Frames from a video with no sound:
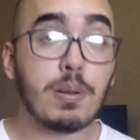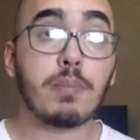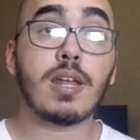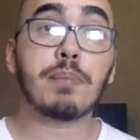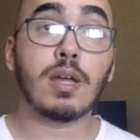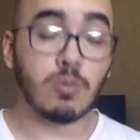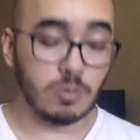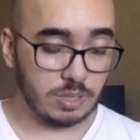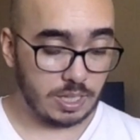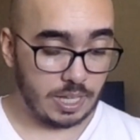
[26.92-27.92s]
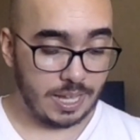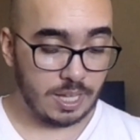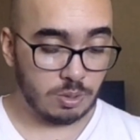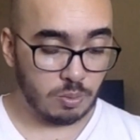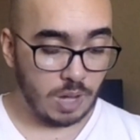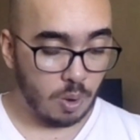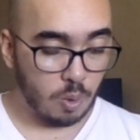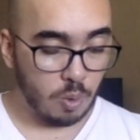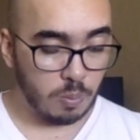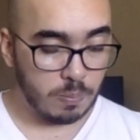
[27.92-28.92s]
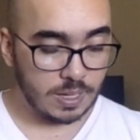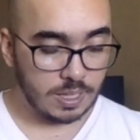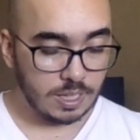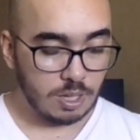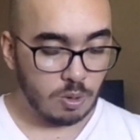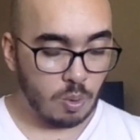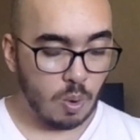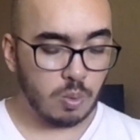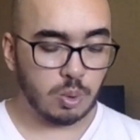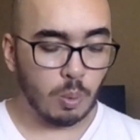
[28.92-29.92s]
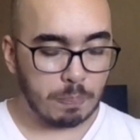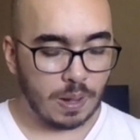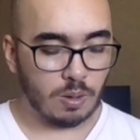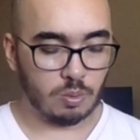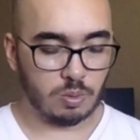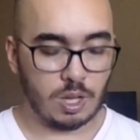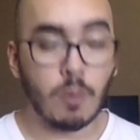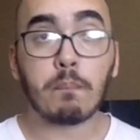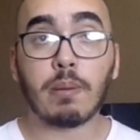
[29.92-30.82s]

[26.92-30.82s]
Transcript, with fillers: primeira pergunta é do arroba Couto Paulo, que é o